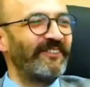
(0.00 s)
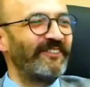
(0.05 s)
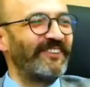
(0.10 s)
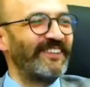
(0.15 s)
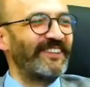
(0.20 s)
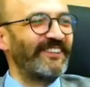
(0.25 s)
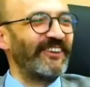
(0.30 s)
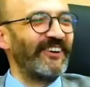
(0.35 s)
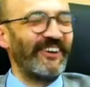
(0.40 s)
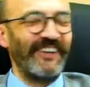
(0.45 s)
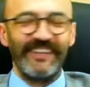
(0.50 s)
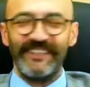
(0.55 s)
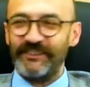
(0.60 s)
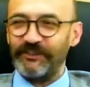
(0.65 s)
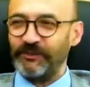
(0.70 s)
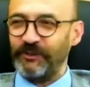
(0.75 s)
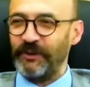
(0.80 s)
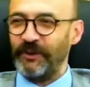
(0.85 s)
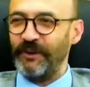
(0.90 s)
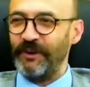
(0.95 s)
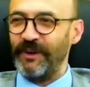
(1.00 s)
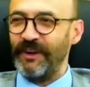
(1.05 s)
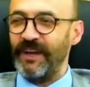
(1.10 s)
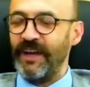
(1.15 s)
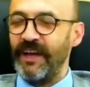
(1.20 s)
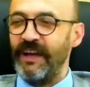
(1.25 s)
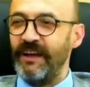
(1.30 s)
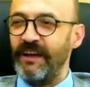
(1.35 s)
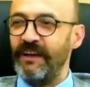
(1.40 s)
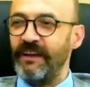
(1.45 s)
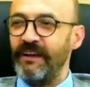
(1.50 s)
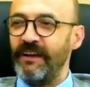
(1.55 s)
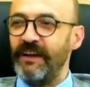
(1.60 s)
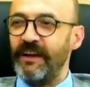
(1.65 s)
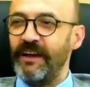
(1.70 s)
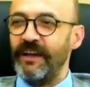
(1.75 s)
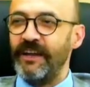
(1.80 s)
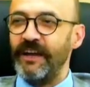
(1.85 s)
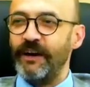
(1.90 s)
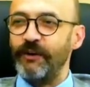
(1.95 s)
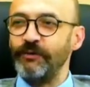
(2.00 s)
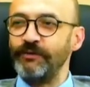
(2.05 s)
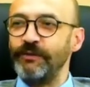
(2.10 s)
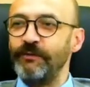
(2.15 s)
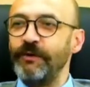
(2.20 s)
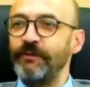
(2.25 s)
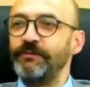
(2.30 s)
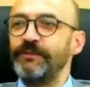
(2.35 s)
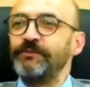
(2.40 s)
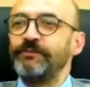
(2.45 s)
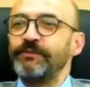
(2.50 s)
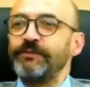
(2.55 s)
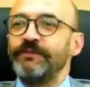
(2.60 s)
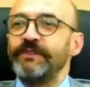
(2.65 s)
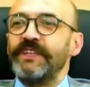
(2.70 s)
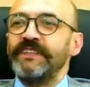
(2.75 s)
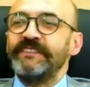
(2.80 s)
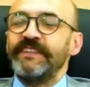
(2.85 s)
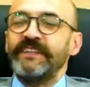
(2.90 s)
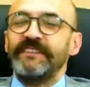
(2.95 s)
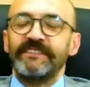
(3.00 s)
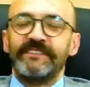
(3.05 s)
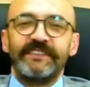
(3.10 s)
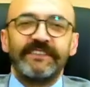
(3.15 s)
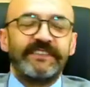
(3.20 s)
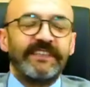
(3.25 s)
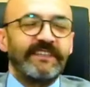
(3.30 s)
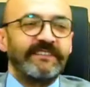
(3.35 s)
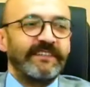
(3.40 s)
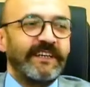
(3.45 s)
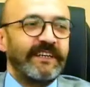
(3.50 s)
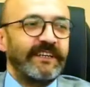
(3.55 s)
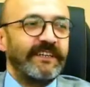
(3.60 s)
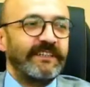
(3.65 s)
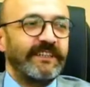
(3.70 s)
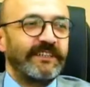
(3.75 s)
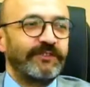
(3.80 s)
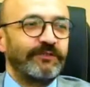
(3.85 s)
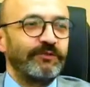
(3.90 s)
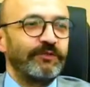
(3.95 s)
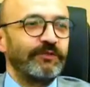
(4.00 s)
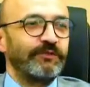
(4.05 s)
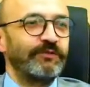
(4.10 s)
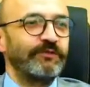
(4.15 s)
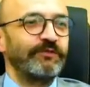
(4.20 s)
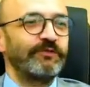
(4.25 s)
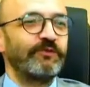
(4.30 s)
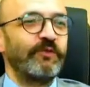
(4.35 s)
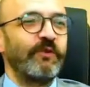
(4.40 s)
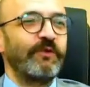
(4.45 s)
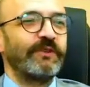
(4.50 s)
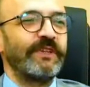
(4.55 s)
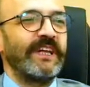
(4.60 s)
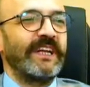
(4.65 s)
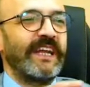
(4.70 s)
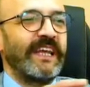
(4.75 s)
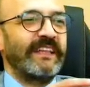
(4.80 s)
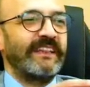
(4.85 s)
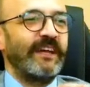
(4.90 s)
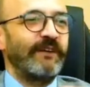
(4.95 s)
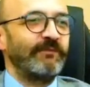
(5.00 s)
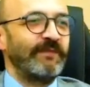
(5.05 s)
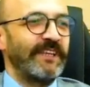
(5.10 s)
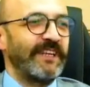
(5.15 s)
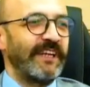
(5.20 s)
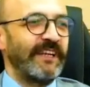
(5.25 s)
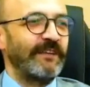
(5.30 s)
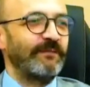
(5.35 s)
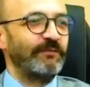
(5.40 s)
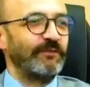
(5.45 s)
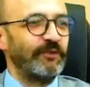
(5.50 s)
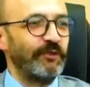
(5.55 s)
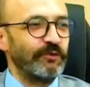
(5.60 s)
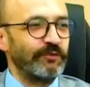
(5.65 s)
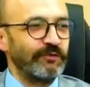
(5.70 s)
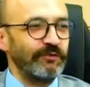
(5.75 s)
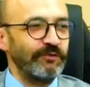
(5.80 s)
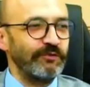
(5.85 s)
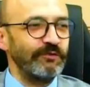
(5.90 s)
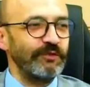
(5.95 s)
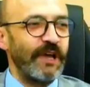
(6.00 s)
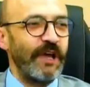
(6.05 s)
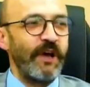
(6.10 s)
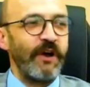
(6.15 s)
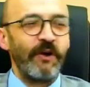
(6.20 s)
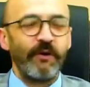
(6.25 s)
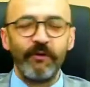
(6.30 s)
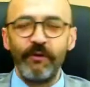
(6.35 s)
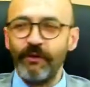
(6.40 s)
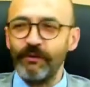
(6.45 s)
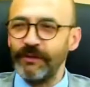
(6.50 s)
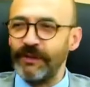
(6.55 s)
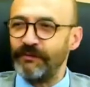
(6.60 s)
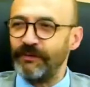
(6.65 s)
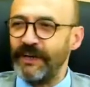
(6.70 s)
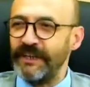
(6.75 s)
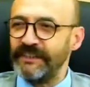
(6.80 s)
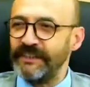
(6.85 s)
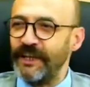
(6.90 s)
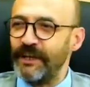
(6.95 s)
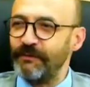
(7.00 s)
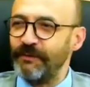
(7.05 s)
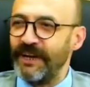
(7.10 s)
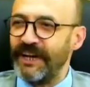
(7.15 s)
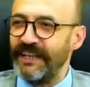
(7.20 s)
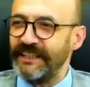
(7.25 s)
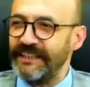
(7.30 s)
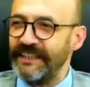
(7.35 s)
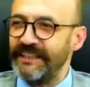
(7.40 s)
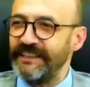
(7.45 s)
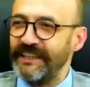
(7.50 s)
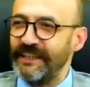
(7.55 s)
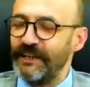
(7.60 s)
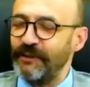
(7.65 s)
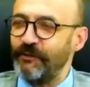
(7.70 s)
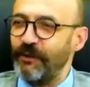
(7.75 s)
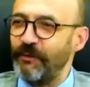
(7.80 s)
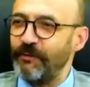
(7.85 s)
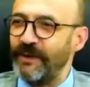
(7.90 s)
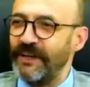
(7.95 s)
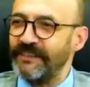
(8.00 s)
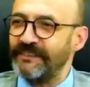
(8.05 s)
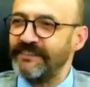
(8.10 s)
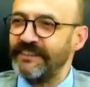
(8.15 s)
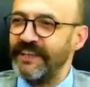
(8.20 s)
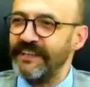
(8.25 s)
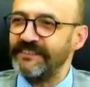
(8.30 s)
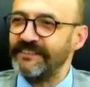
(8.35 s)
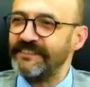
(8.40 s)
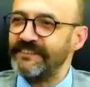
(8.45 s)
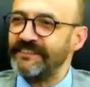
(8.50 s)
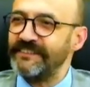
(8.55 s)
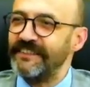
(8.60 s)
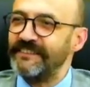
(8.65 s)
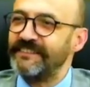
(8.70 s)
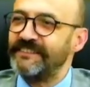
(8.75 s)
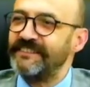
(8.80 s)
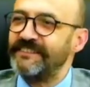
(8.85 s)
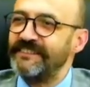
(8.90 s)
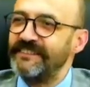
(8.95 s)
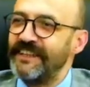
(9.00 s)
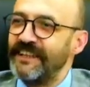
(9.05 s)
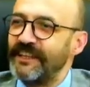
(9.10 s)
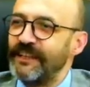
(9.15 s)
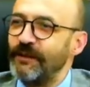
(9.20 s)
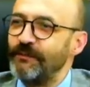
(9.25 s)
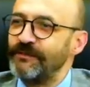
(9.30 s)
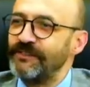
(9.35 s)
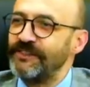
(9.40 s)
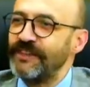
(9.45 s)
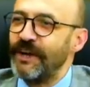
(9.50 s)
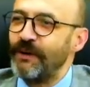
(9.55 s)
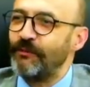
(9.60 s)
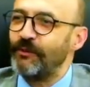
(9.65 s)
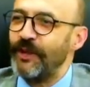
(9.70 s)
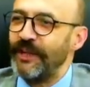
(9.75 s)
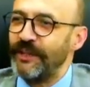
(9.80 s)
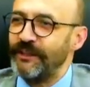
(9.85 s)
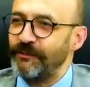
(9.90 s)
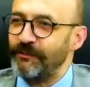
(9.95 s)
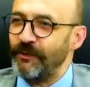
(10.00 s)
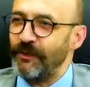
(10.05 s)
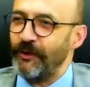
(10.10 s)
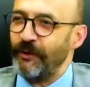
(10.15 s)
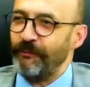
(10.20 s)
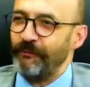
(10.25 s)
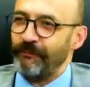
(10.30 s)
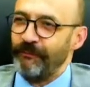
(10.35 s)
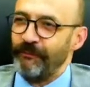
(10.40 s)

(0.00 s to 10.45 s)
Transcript: video yazıyor. Ya o zaman biz bunu nasıl alışacağız arkadaş diyorsunuz. Google'a reklam girelim diyorsunuz. Google'a Fatih Erbakan yeniden Refah Partisi yazdığınızda sizin reklamınızı kabul etmiyor.